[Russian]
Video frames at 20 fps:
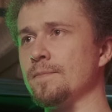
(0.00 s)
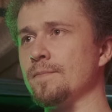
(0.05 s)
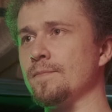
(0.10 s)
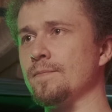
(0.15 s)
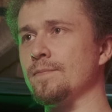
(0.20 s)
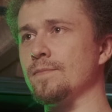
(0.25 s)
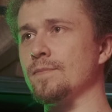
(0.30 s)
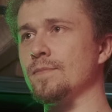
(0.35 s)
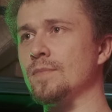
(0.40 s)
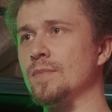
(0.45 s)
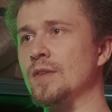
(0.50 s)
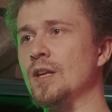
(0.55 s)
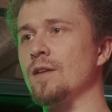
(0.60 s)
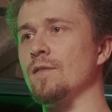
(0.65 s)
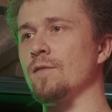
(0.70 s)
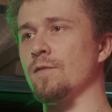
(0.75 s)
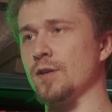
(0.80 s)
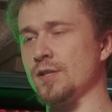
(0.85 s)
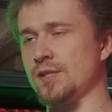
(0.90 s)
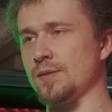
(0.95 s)
800.
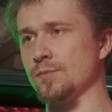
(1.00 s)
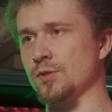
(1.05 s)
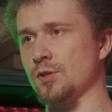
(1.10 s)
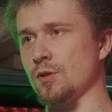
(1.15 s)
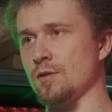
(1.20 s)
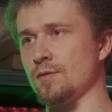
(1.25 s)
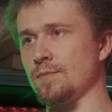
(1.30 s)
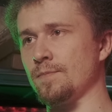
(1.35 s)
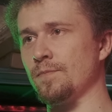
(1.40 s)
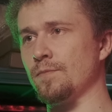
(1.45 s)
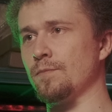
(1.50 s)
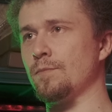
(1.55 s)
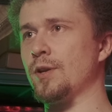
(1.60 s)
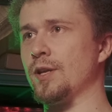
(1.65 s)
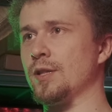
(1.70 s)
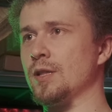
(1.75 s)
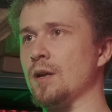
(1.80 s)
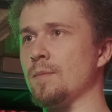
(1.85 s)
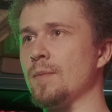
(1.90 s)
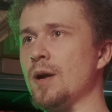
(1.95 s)
800 при
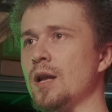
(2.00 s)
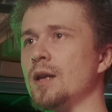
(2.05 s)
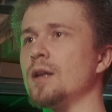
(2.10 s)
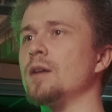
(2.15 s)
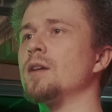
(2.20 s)
нормальной